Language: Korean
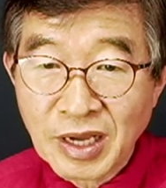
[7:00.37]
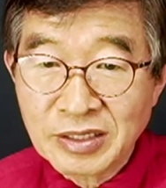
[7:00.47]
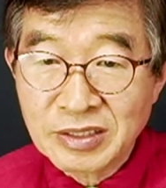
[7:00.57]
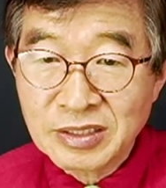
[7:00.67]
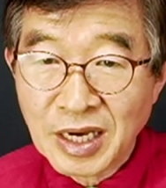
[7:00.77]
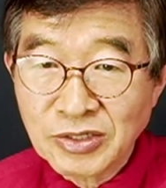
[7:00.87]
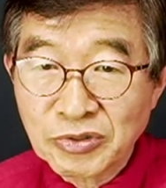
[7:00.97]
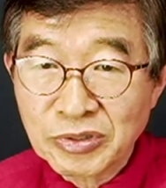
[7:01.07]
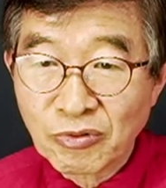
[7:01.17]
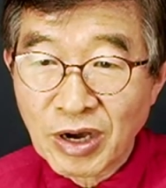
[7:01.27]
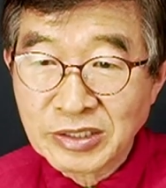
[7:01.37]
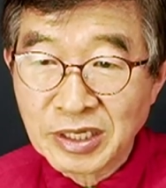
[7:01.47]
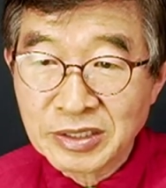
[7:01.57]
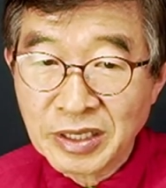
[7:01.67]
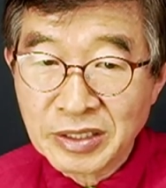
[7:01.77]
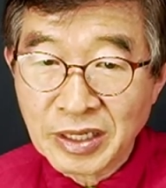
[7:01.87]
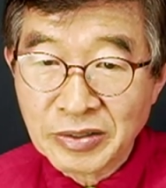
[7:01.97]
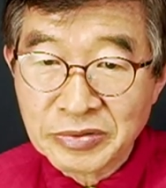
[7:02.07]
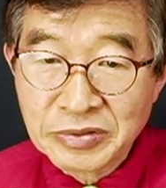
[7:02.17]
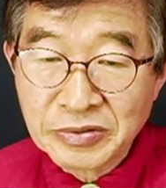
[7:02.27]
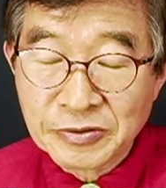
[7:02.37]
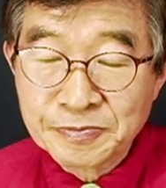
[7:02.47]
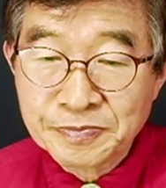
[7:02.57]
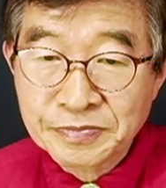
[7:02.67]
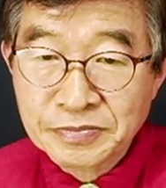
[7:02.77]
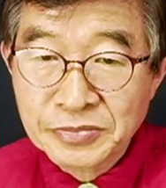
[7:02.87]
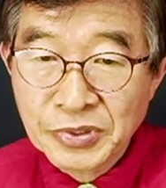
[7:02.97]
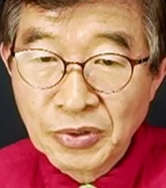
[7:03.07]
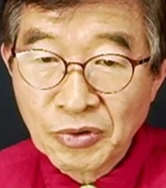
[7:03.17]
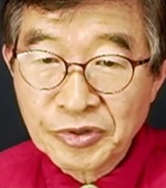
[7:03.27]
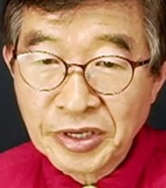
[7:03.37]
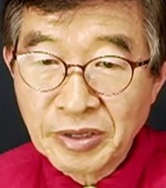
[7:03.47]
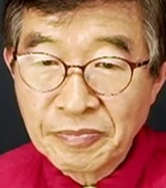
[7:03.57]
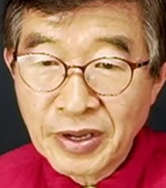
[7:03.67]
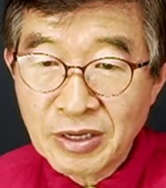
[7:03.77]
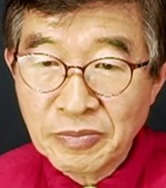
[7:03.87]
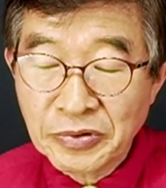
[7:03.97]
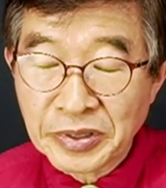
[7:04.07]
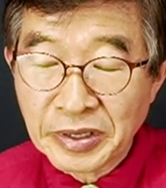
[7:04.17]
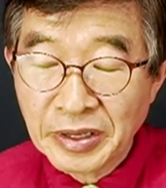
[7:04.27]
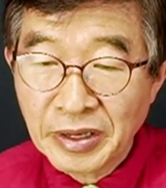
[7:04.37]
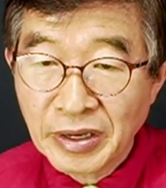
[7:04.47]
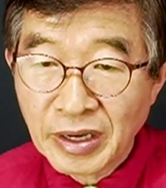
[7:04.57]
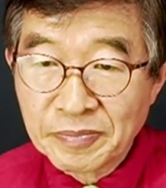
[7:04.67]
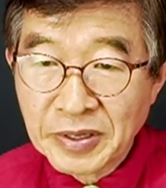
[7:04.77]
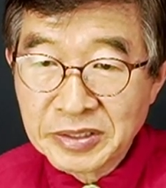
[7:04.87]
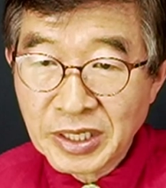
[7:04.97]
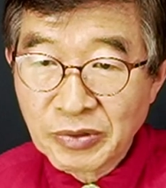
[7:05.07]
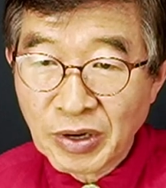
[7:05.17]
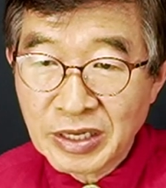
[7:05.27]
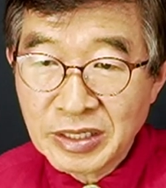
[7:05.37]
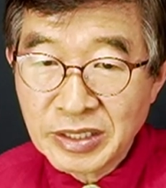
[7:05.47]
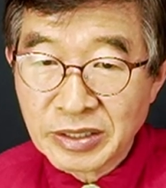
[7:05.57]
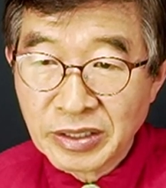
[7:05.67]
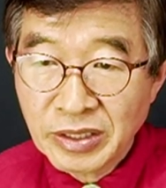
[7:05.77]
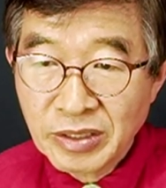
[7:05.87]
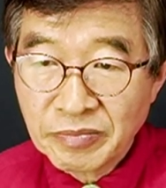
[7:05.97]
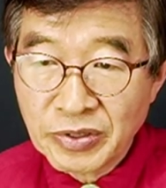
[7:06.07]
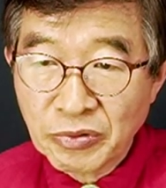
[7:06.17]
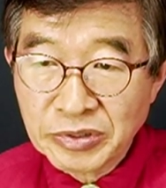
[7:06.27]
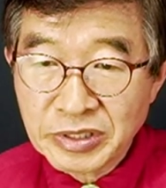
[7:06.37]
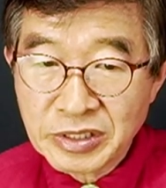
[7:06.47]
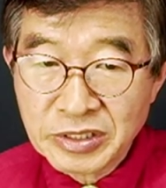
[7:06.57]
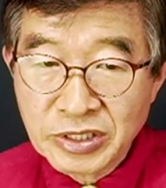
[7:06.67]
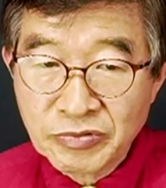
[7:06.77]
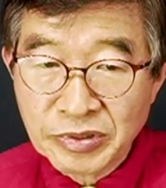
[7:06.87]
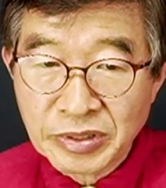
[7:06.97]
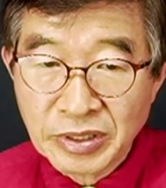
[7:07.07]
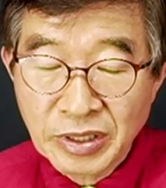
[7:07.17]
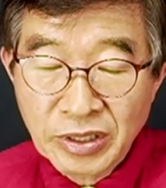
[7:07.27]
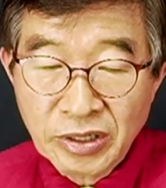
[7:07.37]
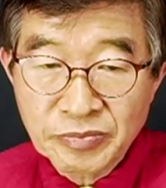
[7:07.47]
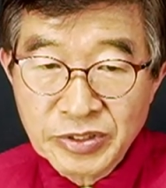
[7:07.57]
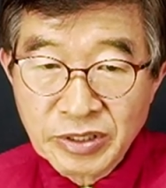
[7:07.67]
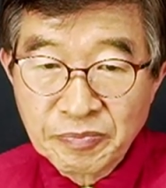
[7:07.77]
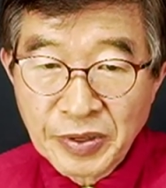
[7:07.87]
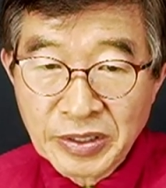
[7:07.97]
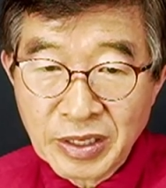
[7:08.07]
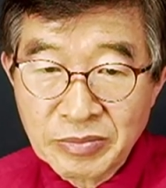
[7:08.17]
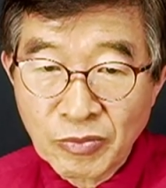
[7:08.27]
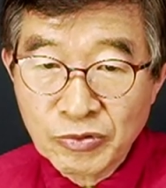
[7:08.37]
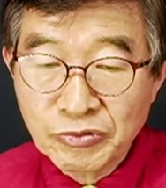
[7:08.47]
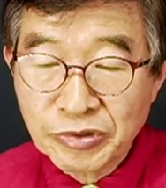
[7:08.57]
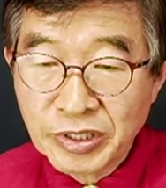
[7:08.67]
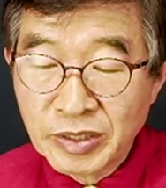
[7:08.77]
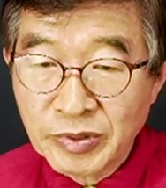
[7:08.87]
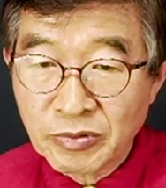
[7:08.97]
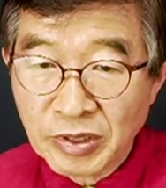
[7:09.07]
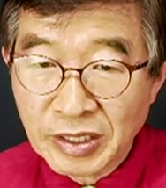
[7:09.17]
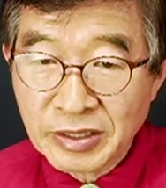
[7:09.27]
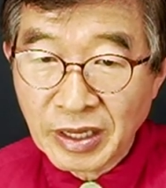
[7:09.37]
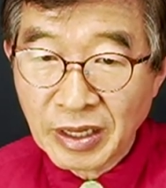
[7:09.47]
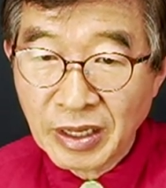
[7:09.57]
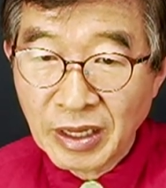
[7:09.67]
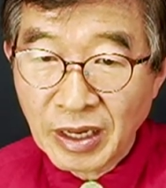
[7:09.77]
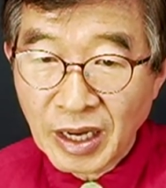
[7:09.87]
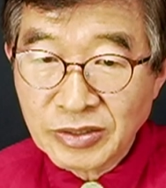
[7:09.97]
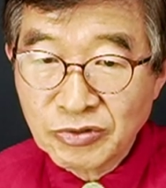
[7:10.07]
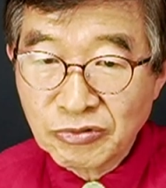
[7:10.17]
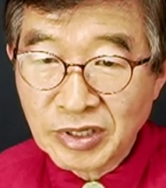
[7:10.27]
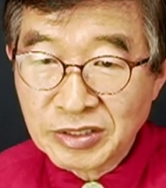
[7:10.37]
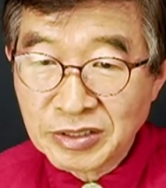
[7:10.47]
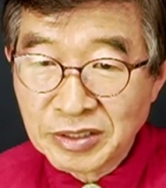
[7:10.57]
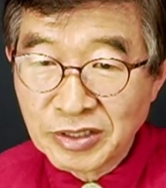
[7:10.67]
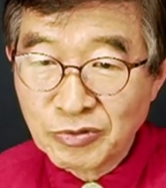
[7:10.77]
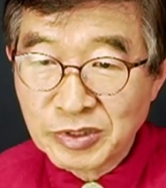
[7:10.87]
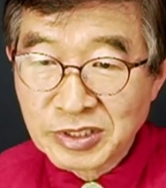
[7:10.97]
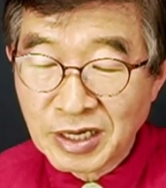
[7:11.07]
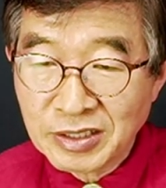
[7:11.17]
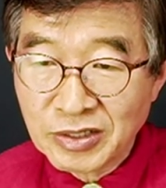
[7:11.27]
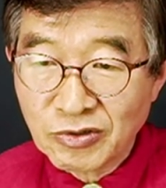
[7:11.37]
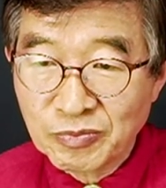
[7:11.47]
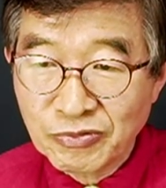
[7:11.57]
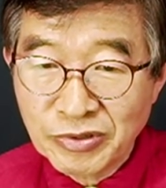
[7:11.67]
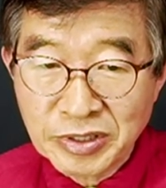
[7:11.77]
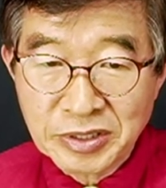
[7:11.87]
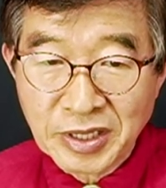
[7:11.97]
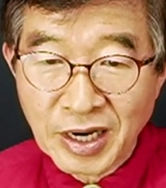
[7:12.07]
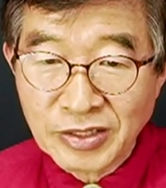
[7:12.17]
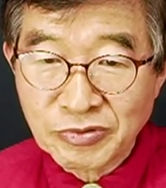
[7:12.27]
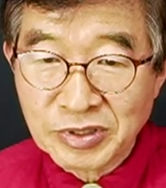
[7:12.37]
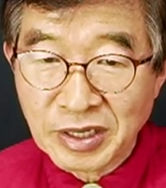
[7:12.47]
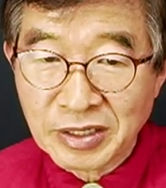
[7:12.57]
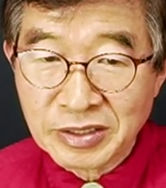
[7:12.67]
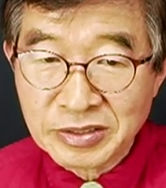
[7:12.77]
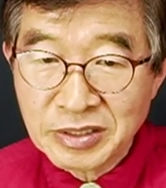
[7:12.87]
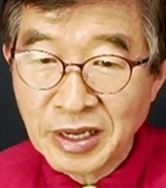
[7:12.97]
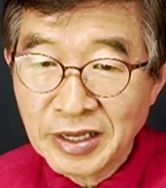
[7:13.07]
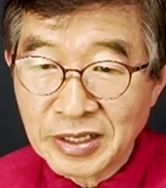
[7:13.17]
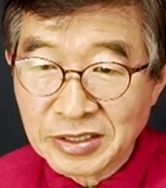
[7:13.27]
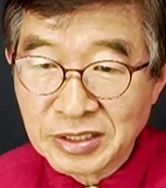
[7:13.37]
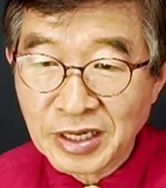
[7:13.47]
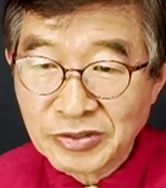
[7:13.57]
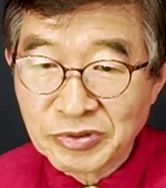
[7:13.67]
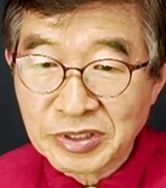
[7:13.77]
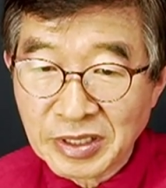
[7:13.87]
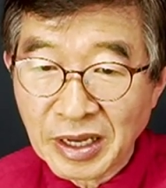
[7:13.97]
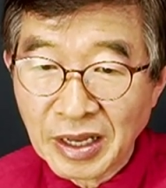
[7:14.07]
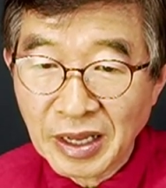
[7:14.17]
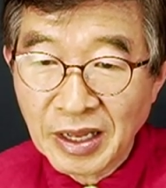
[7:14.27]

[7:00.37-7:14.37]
다른 장소에도 확산되어 가고 있고 호텔의 벨보이, 아파트의 관리인, 미용실 직원, 음식 배달 모두 팁을 원한다. 안 주거나 적게 주면 상대적으로 불이익을 당할 수 있다는 것을 예측할 수 있다.